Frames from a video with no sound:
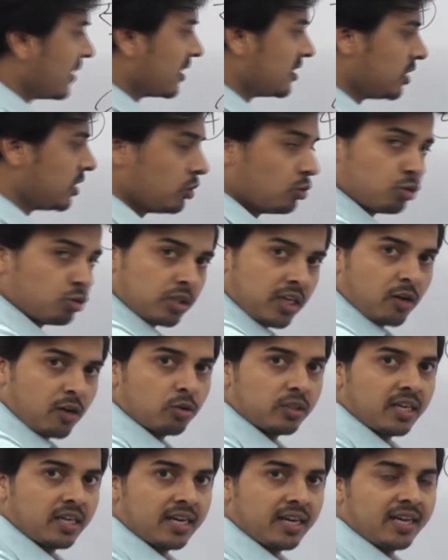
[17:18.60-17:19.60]
किसी दूसरे को
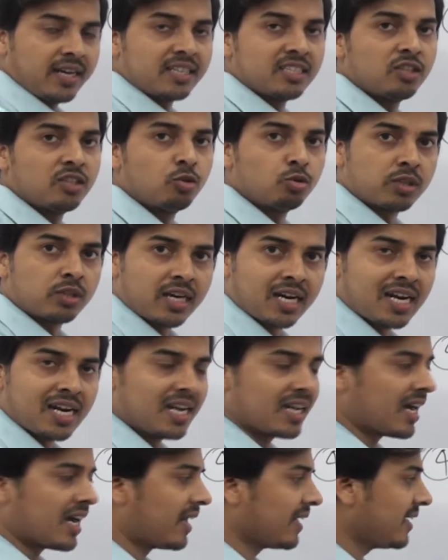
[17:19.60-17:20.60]
दे रहे हैं किसी दूसरे के
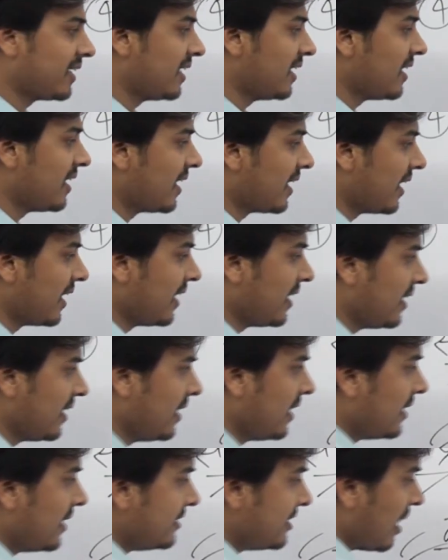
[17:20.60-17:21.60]
लिए कार्य किया जा रहा
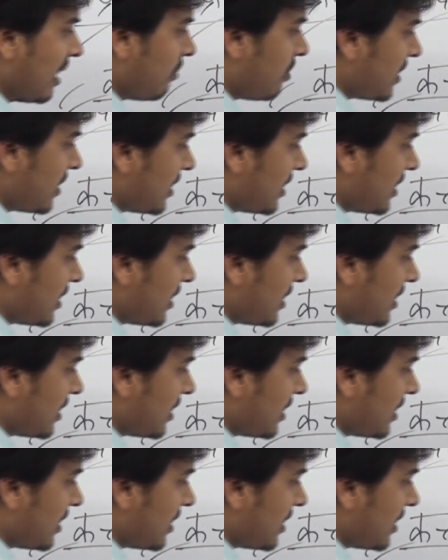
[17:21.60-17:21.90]
है या फिर